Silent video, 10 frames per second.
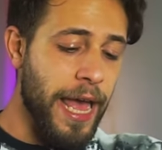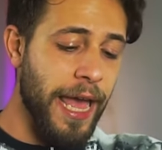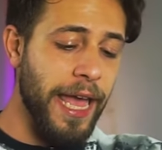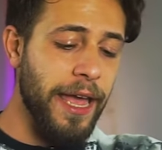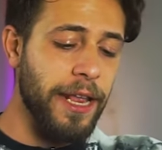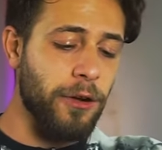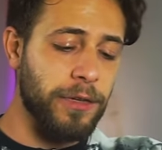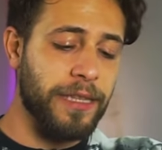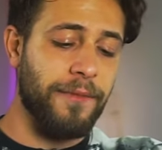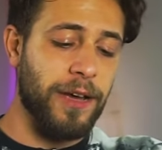e
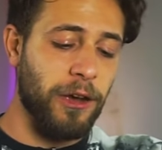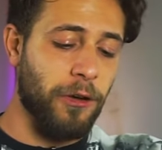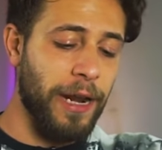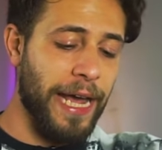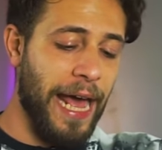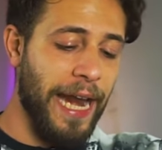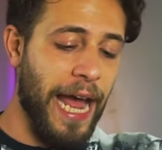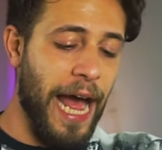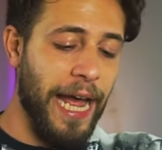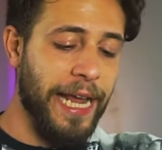inoltre vado a collegare
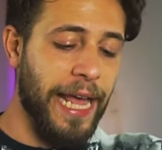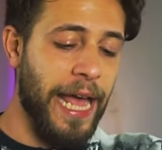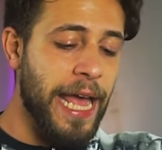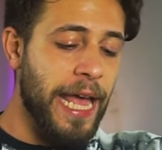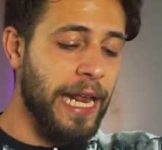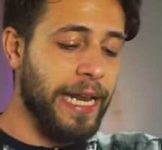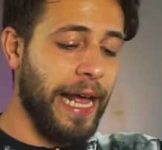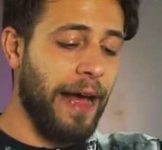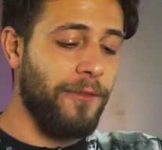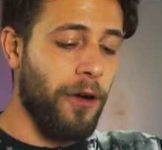anche il
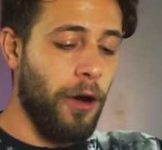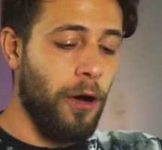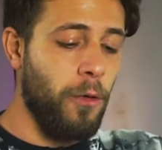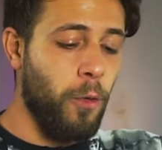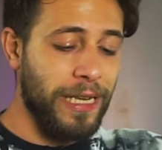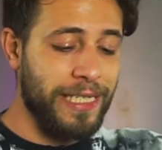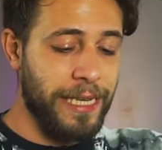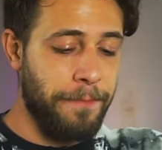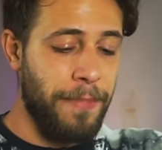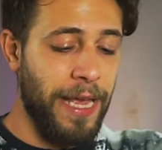cavo
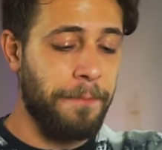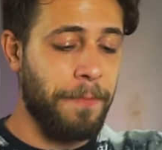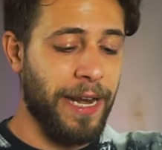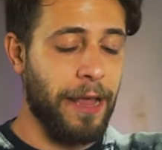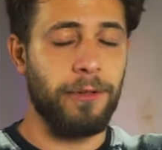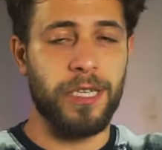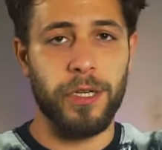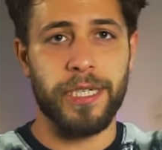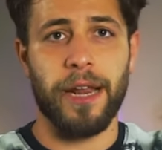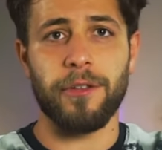USB perché
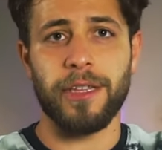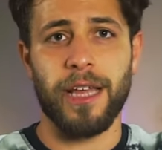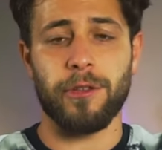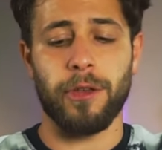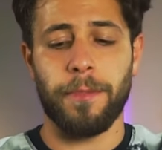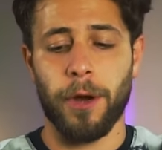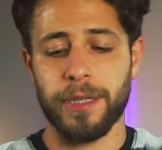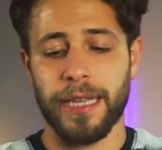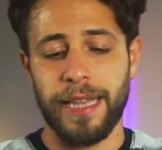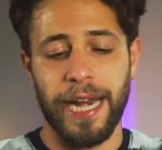questo zaino è dotato di
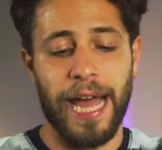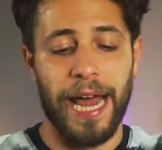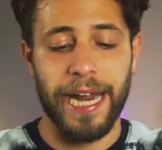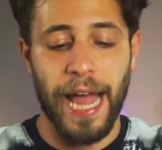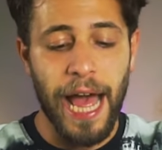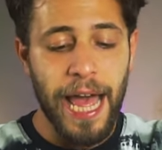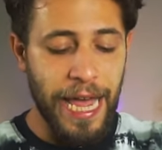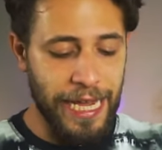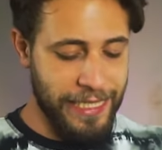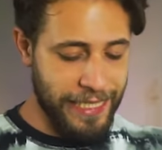porta di ricarica
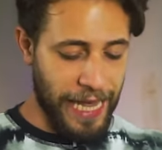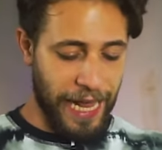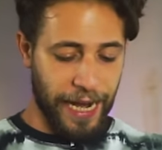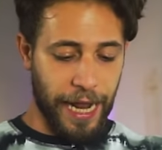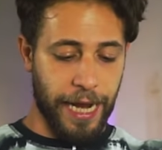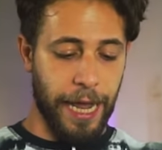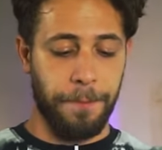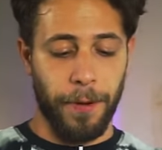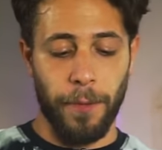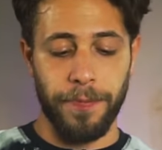esterna che è
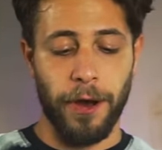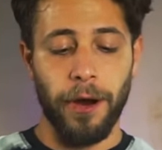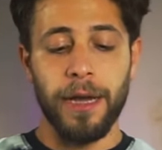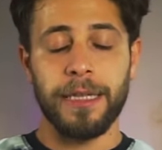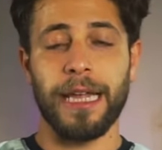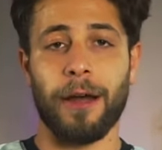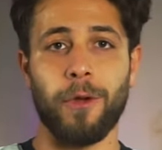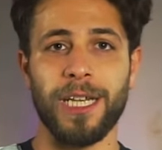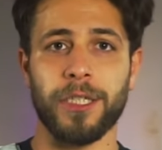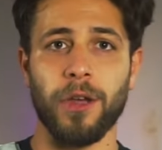proprio da
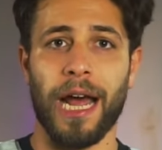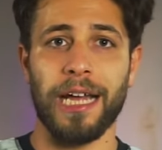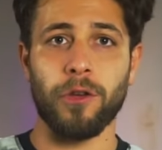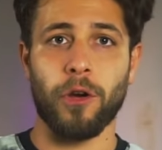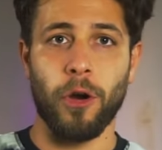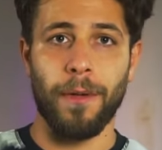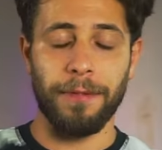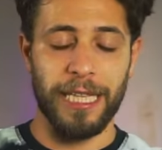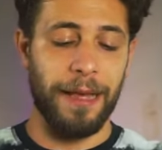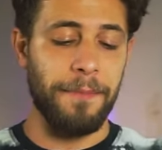questo lato come
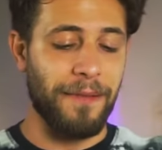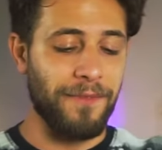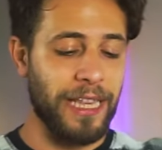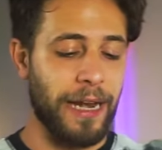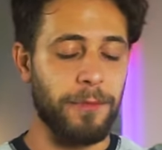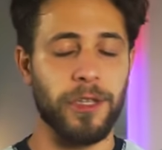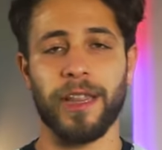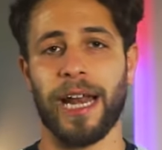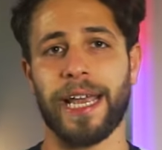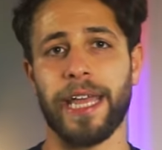potete ben vedere in modo
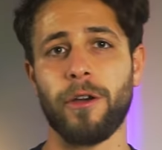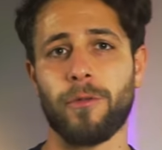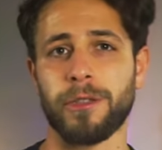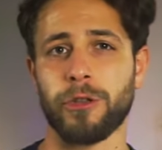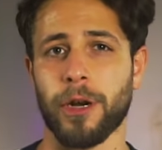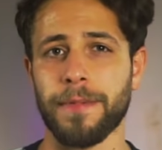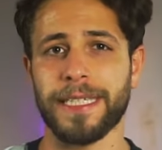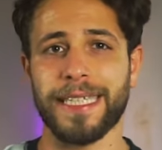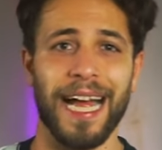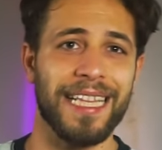tale che io quando sono per
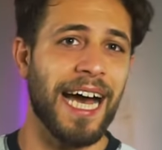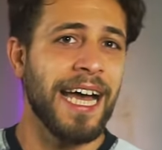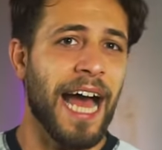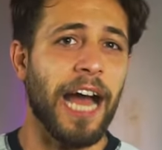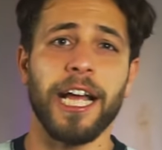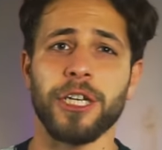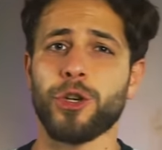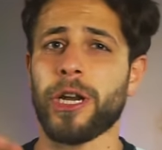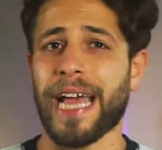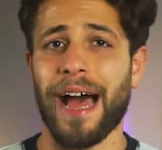strada
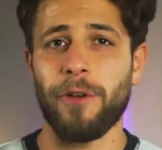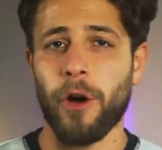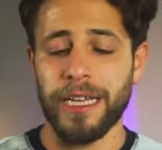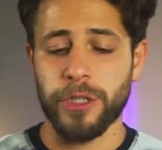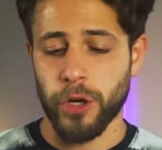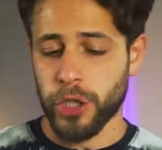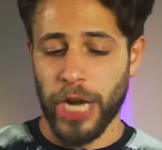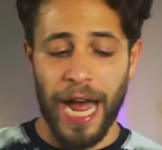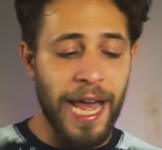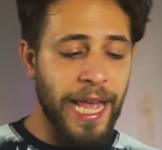aggancio il cavo e sono
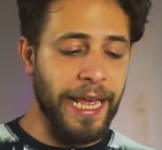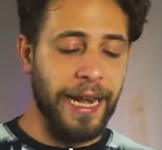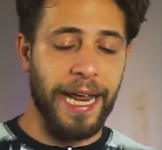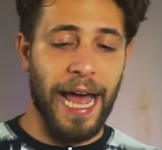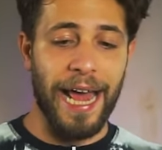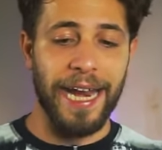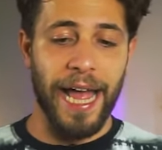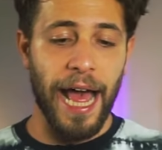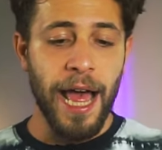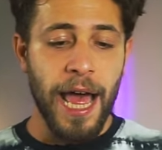già in ricarica.